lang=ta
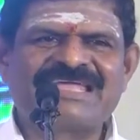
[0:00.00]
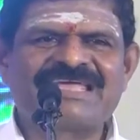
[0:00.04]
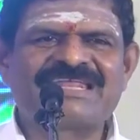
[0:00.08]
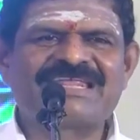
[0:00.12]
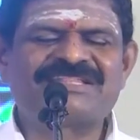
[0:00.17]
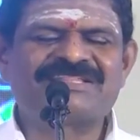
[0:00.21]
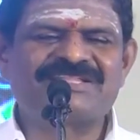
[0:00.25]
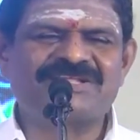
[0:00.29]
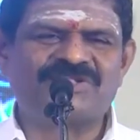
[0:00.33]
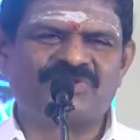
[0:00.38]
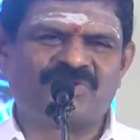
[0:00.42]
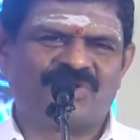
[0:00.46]

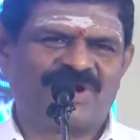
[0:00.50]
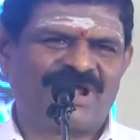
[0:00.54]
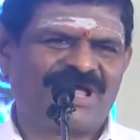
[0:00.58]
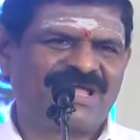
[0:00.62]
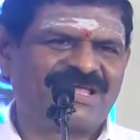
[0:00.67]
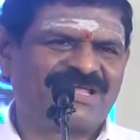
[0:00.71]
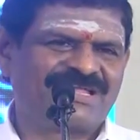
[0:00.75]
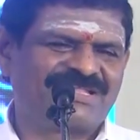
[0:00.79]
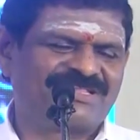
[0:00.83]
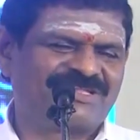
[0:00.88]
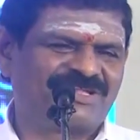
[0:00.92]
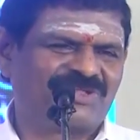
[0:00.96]
ஆயிரத்தி
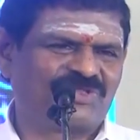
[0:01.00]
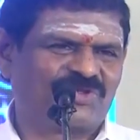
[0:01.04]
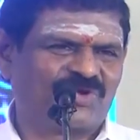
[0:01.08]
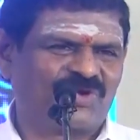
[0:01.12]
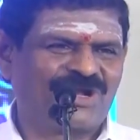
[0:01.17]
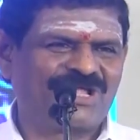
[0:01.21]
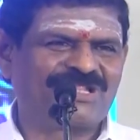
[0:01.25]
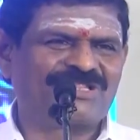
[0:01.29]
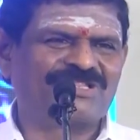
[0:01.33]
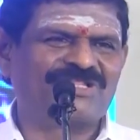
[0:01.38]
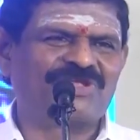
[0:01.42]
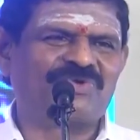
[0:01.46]
தொள்ளாயிரத்தி
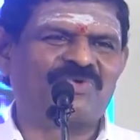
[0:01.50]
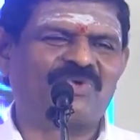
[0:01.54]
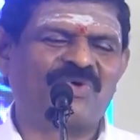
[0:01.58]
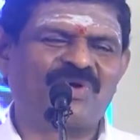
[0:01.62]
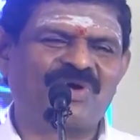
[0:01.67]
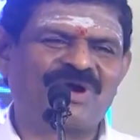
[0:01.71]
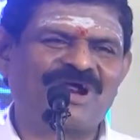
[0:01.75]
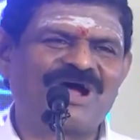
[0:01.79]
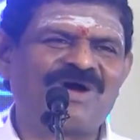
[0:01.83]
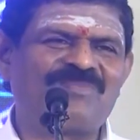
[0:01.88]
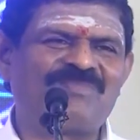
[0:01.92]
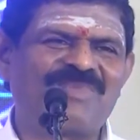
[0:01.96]
தொண்ணூற்றி
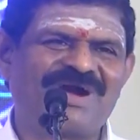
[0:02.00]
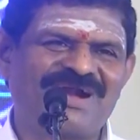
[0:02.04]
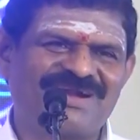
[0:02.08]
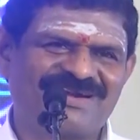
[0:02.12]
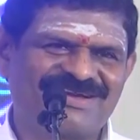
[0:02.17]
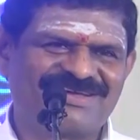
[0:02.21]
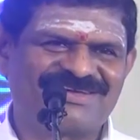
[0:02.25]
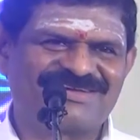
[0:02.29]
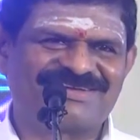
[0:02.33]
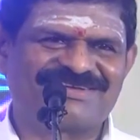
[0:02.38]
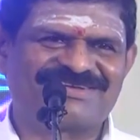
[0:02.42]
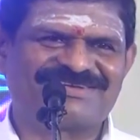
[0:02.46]
ஓராம்
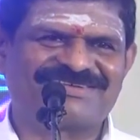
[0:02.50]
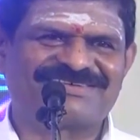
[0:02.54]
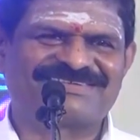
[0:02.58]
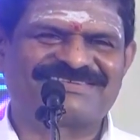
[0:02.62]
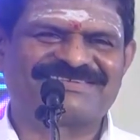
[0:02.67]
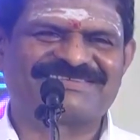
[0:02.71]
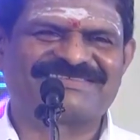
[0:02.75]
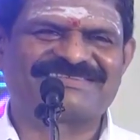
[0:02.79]
ஆண்டு